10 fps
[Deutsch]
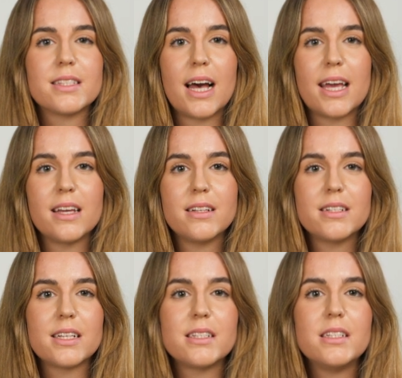zeigen,
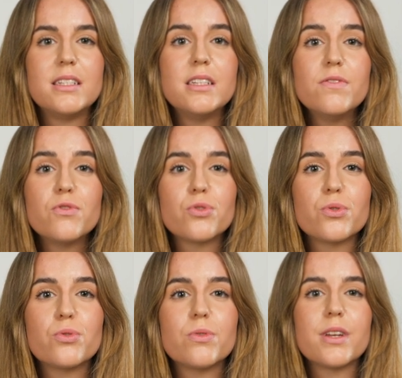dass die
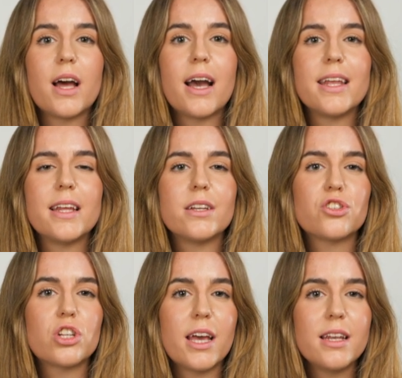Tiefenstrukturen einen
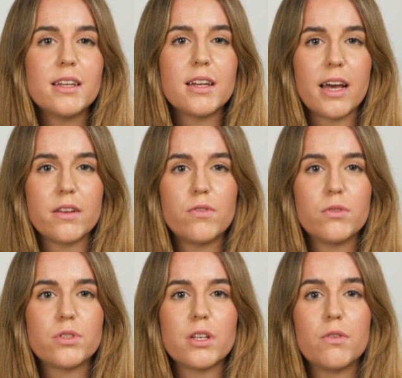entscheidenden
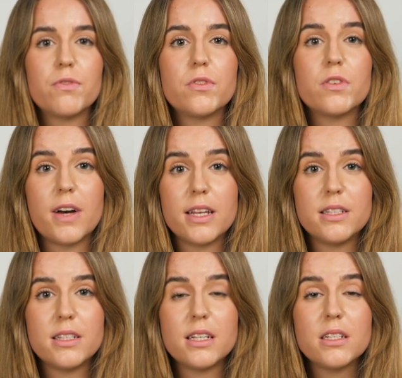Einfluss auf
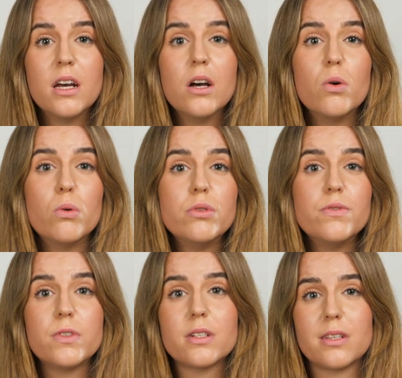Qualität
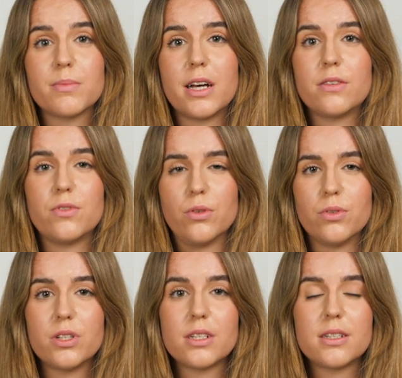und Wirksamkeit von
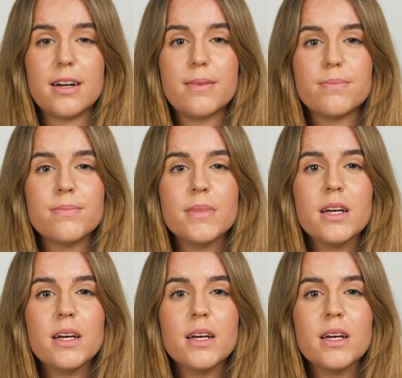Unterricht haben.